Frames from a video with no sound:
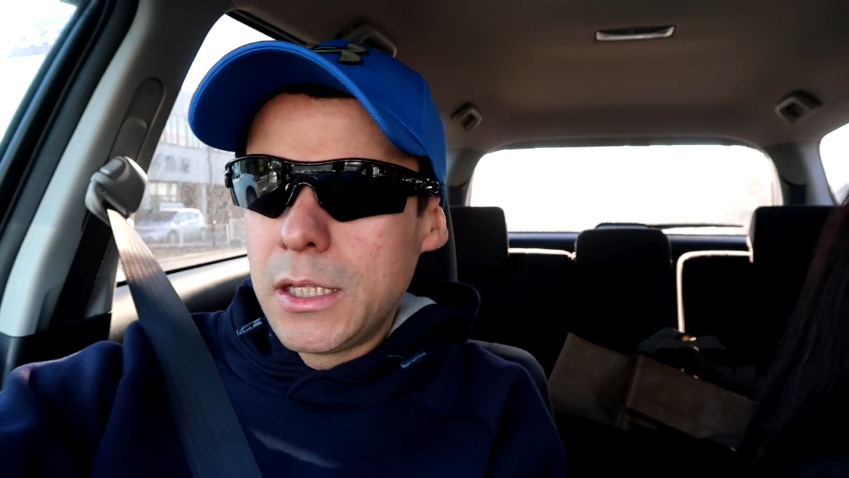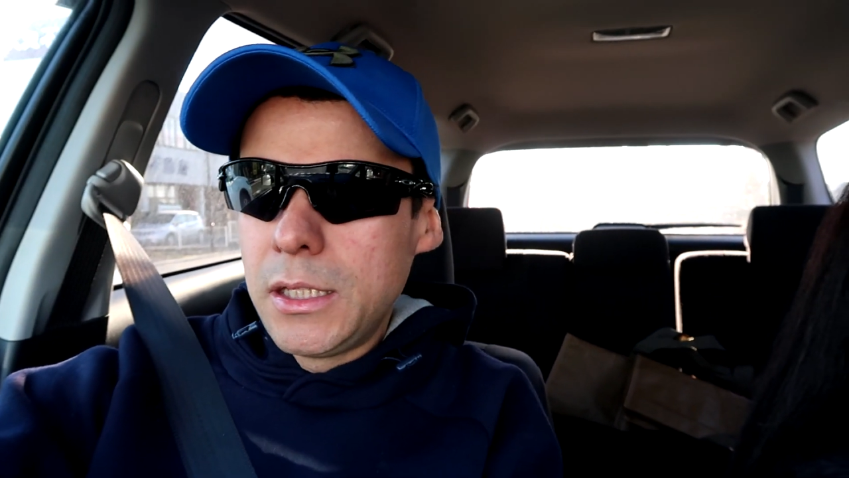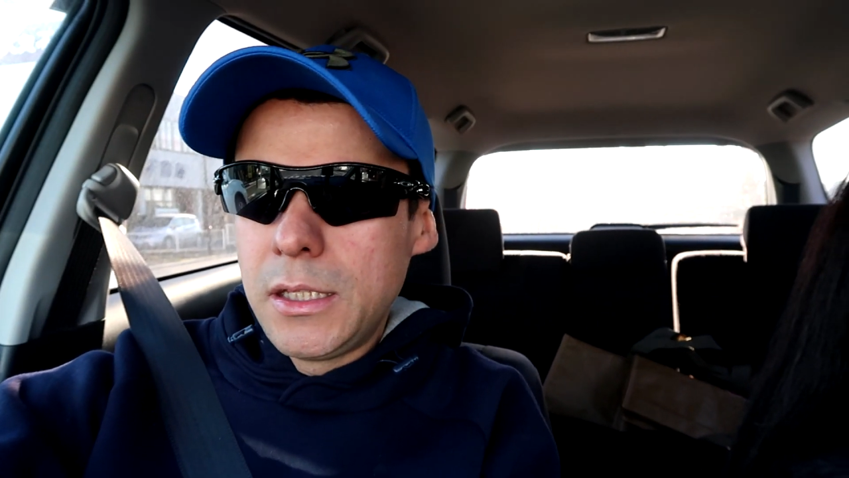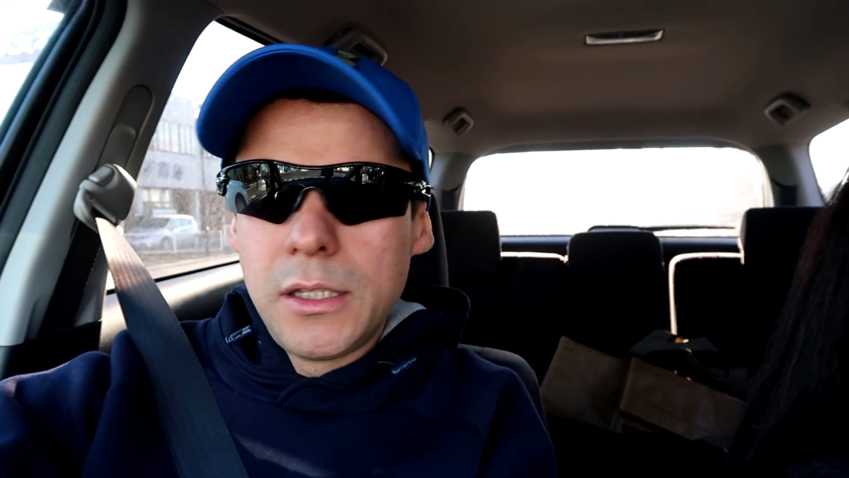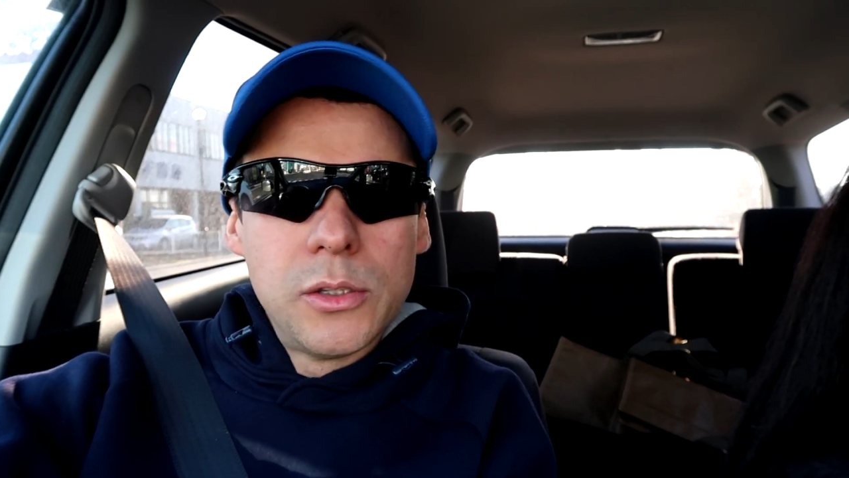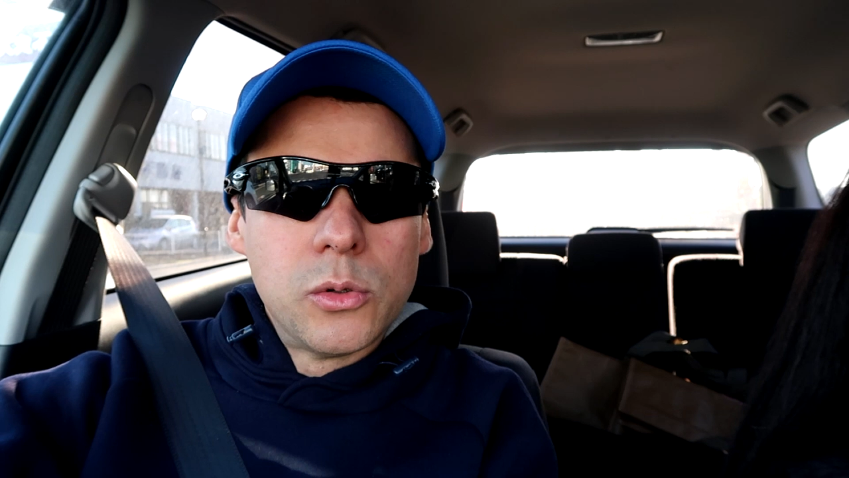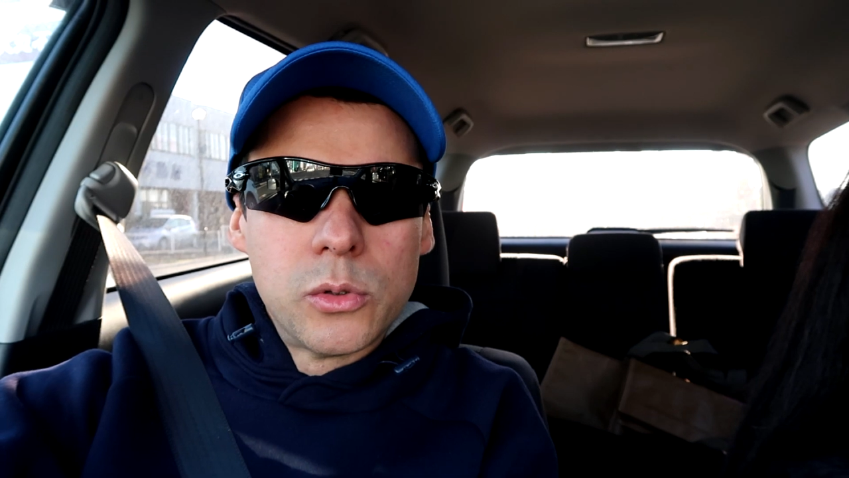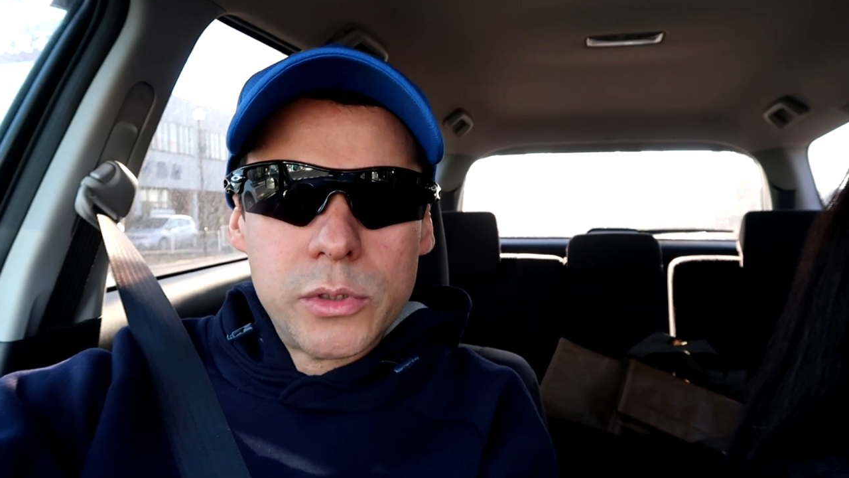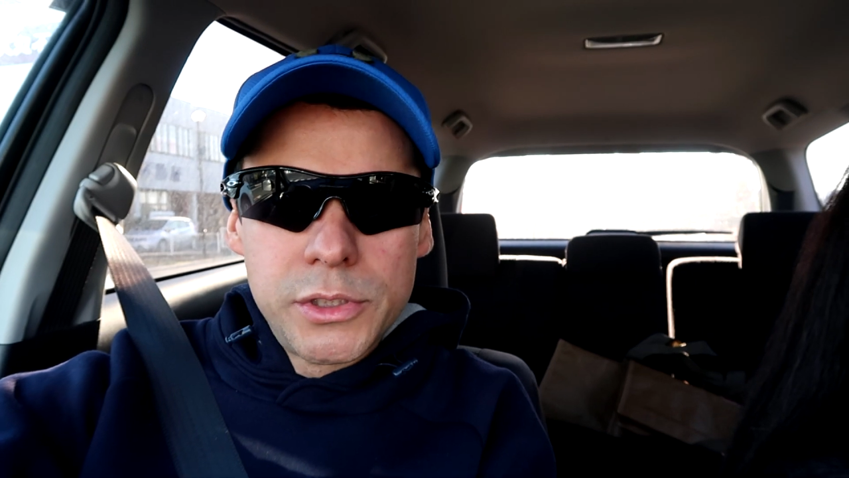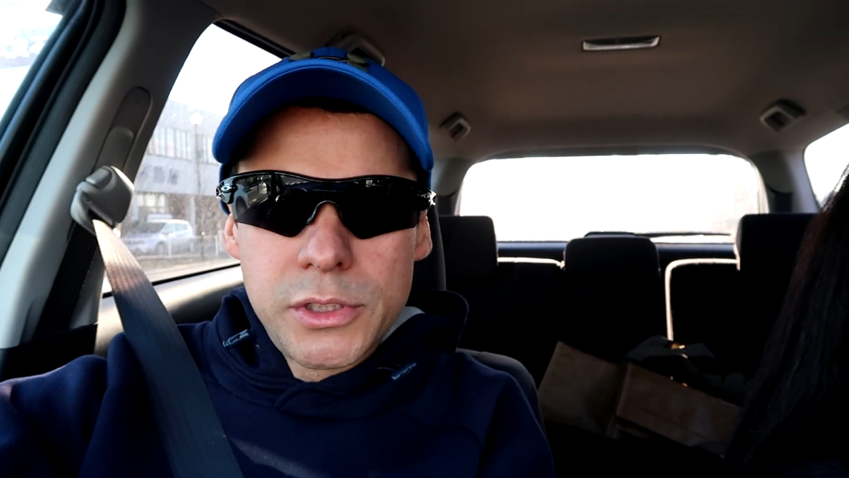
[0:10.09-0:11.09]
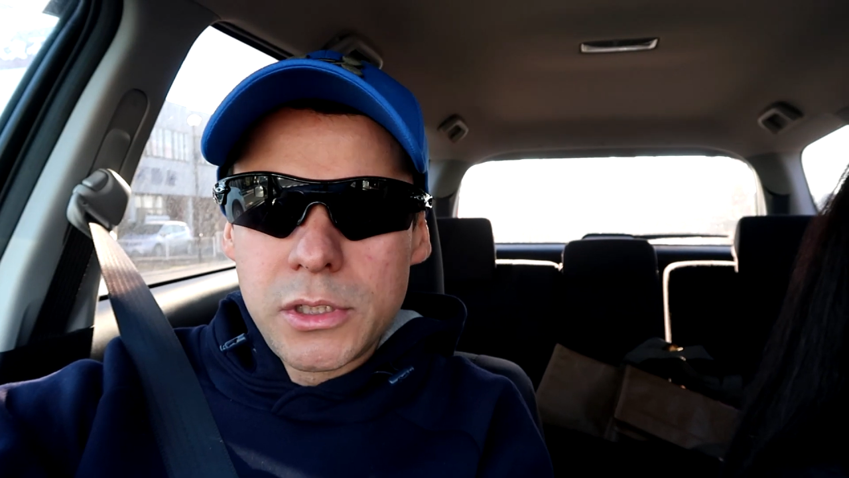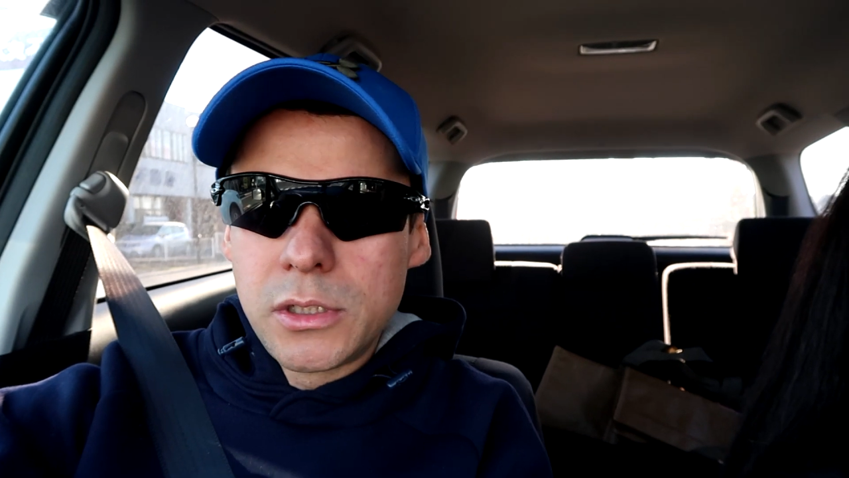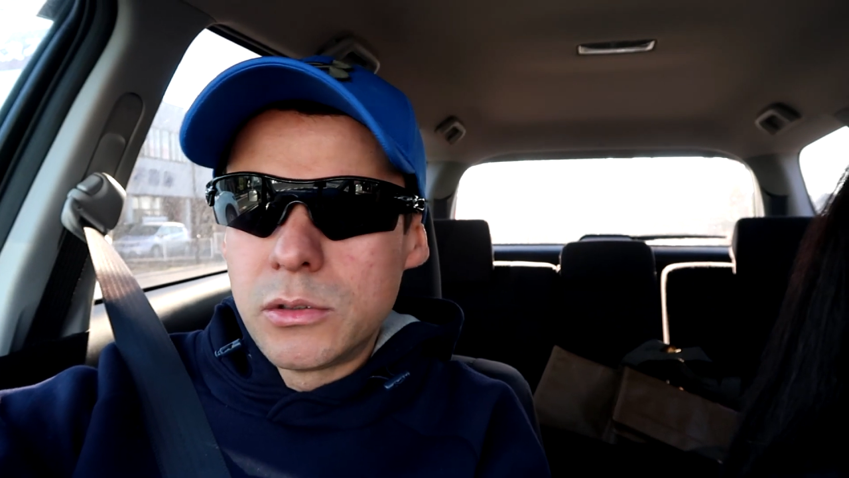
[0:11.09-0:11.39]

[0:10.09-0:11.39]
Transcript: E hoje